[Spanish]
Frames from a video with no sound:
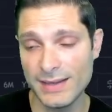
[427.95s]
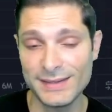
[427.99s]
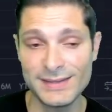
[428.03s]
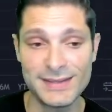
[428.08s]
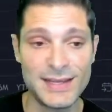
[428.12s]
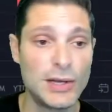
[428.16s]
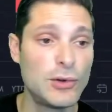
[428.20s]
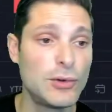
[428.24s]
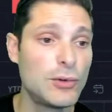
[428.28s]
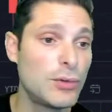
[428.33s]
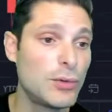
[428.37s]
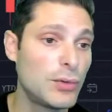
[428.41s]

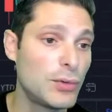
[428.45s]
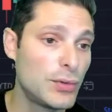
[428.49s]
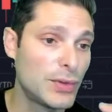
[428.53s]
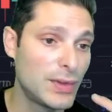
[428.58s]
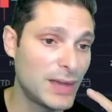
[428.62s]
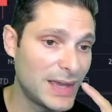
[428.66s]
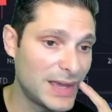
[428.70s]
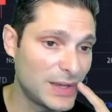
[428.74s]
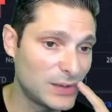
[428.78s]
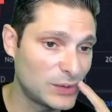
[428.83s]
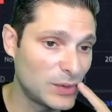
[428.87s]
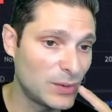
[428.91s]
salud
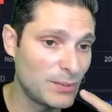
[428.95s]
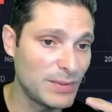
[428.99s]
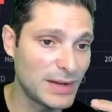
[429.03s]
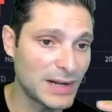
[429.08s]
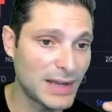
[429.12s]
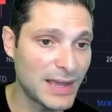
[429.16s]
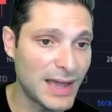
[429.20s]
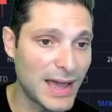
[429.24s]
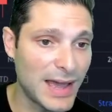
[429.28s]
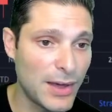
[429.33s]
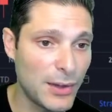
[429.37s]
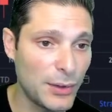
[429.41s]
estos
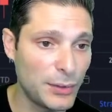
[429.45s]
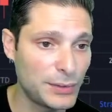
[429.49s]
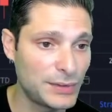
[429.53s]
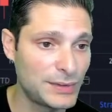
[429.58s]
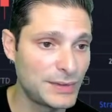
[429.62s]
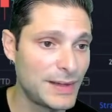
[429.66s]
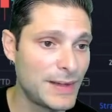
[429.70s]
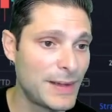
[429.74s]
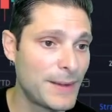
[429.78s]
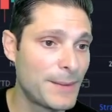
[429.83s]
mercados.